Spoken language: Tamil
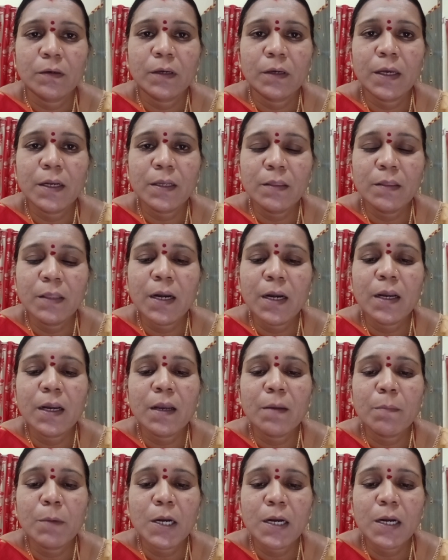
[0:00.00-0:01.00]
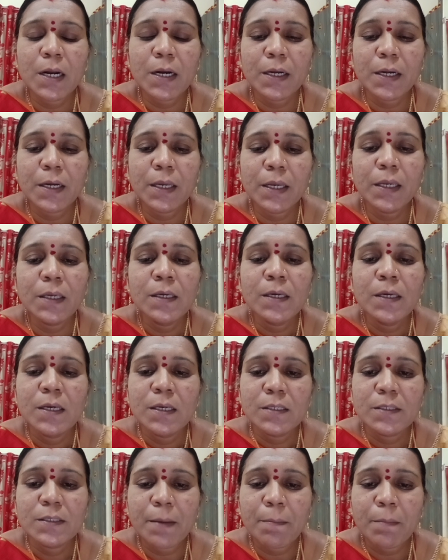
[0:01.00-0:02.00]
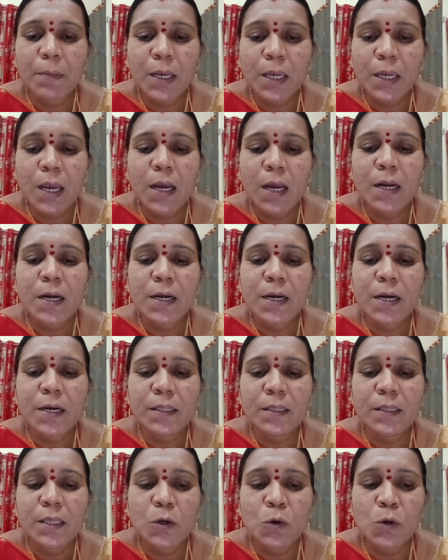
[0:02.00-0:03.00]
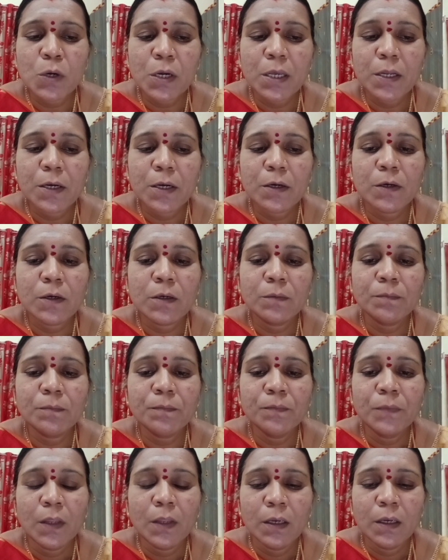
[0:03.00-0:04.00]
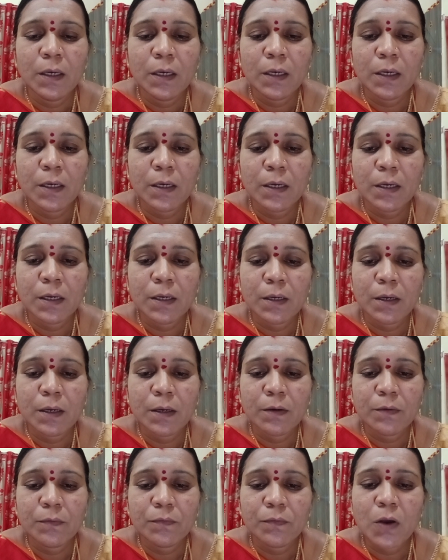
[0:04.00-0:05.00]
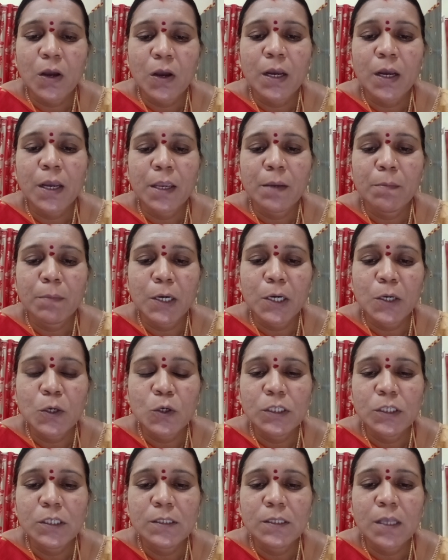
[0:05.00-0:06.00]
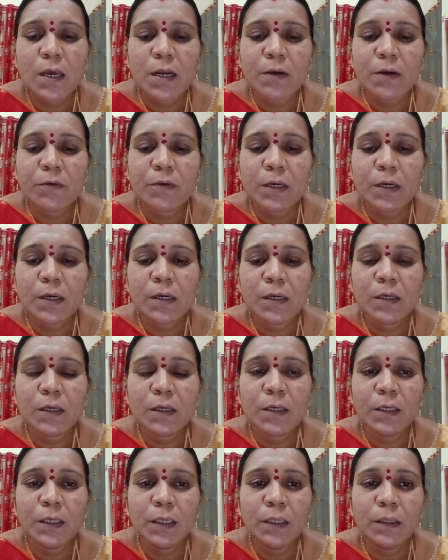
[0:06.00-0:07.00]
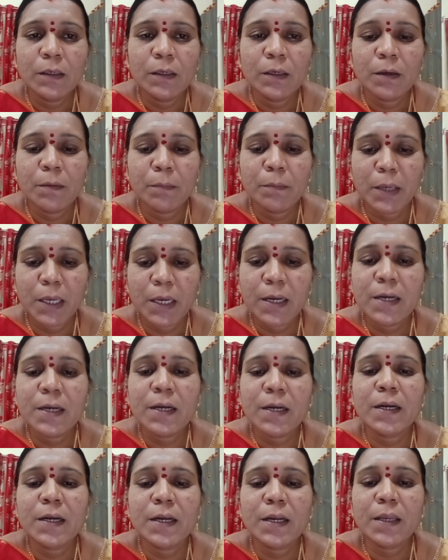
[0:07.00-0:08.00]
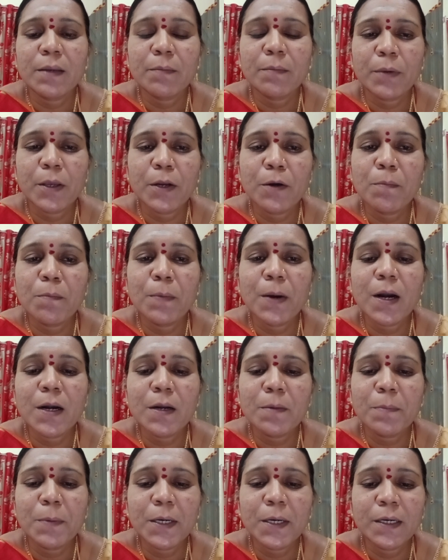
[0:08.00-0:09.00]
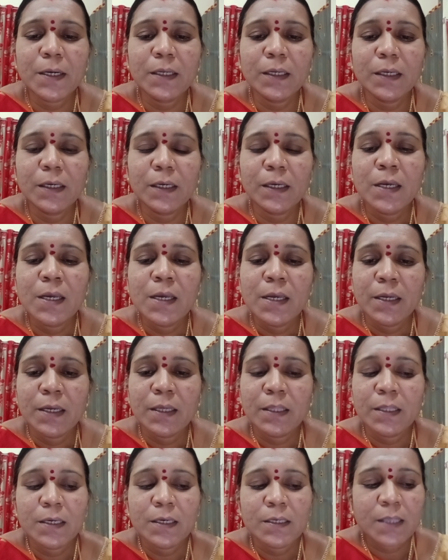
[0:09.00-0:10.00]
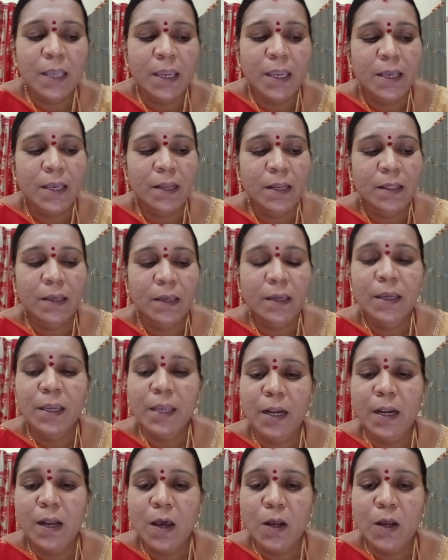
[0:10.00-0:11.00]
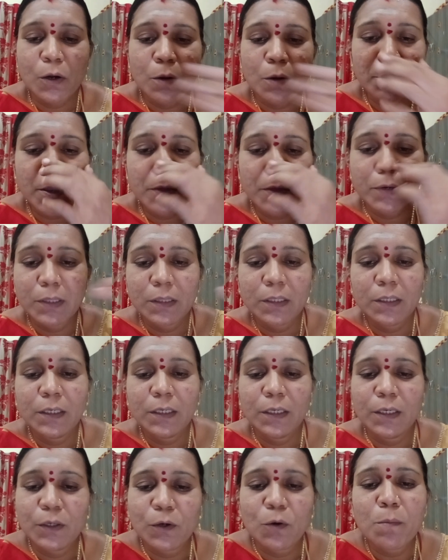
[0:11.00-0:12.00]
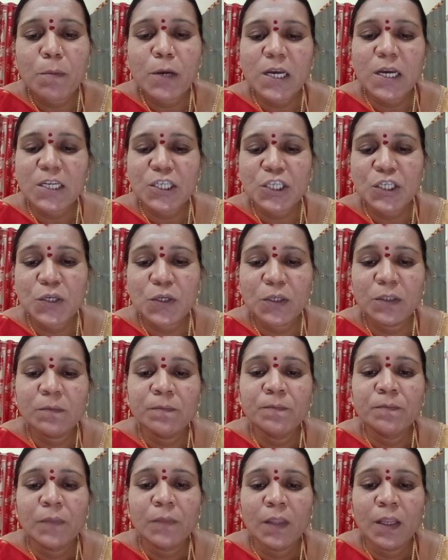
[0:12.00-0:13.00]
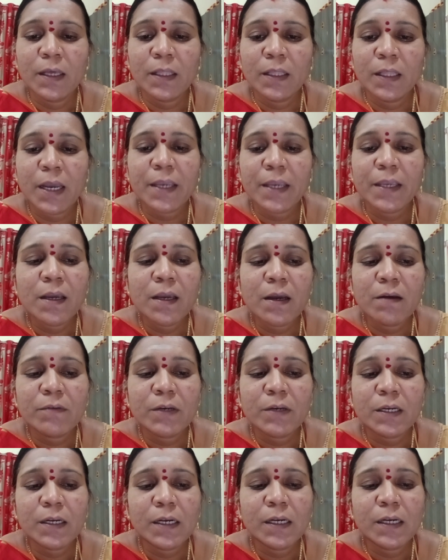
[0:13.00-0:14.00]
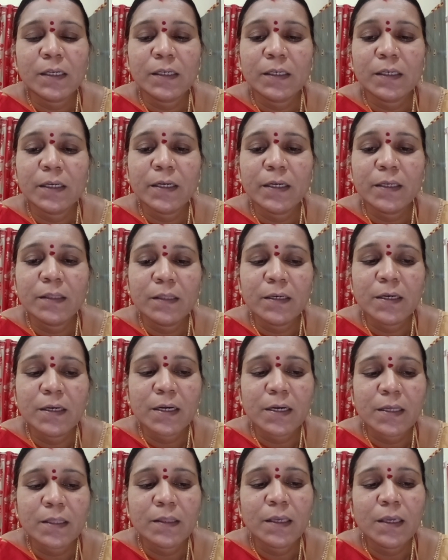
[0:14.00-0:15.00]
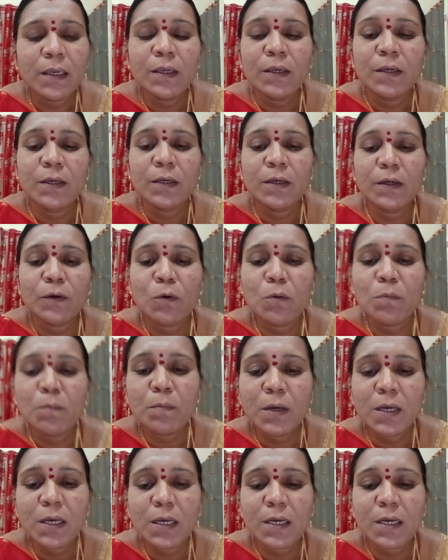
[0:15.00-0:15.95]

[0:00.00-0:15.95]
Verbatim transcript: கருத்தரங்க மாநாட்டை செம்மையாக நடத்தி கொண்டிருக்கும் வாகை மனோஜி சார் அவர்களுக்கு மிக்க நன்றி பெரும் பாடுபட்டு இதை செய்கிறதுக்கு எல்லாருக்குமே வந்து ரொம்ப கஷ்டம் அது ஐயா அவர்கள் எடுத்து நடத்தி ரொம்ப